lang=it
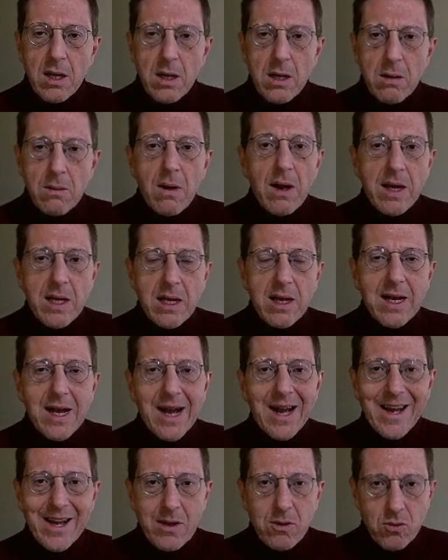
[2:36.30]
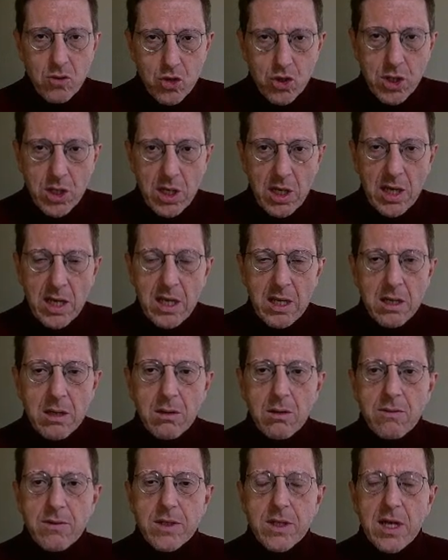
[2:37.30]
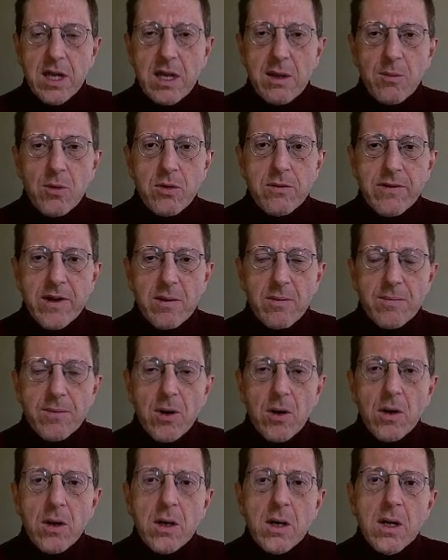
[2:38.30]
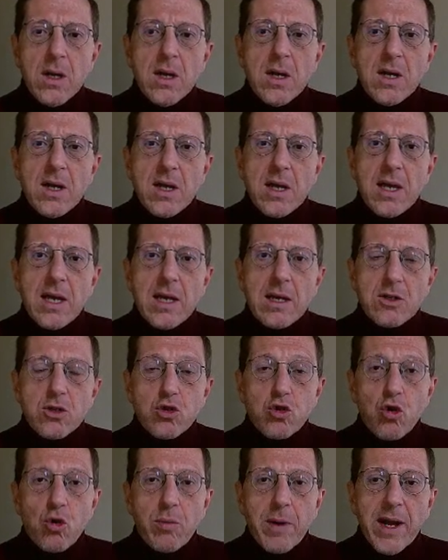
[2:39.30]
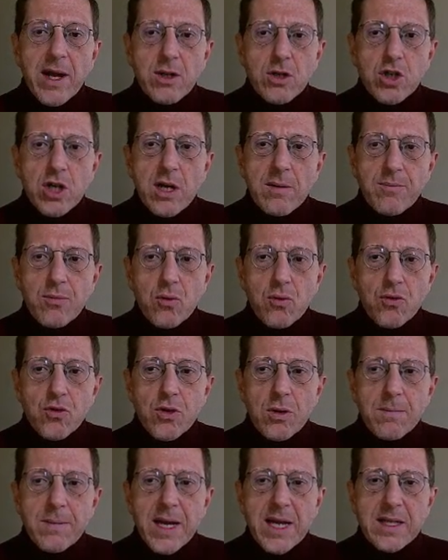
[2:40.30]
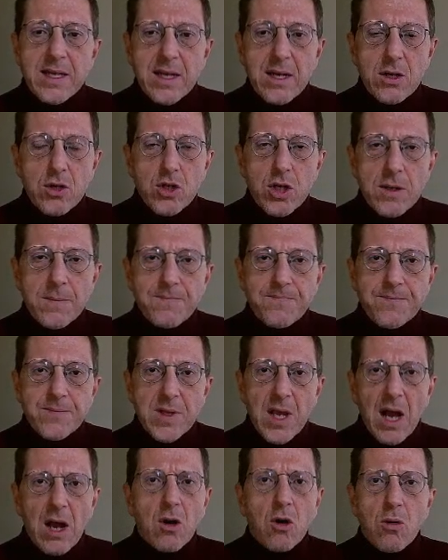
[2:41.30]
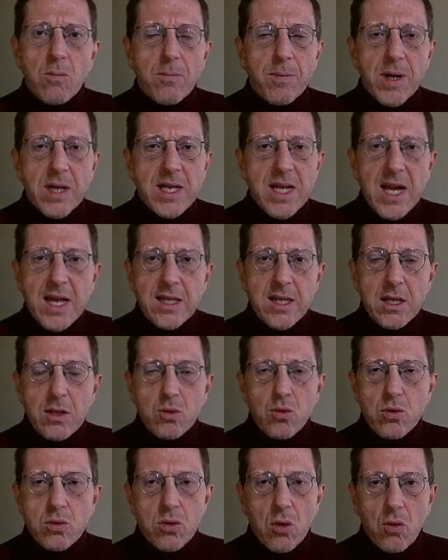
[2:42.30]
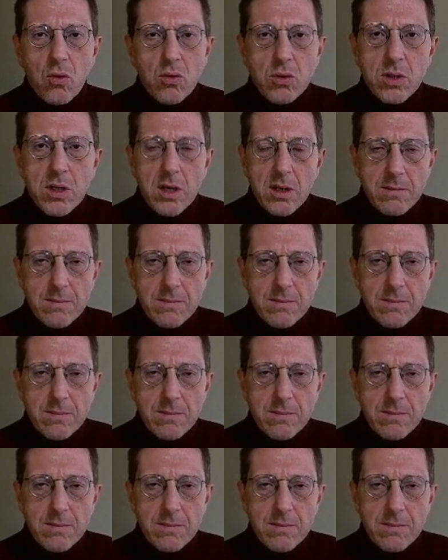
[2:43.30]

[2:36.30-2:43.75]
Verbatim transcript: Qua il caro c'è, lo vedremo fra un po', e sopra c'è appunto Beatrice, accompagnata da tutto un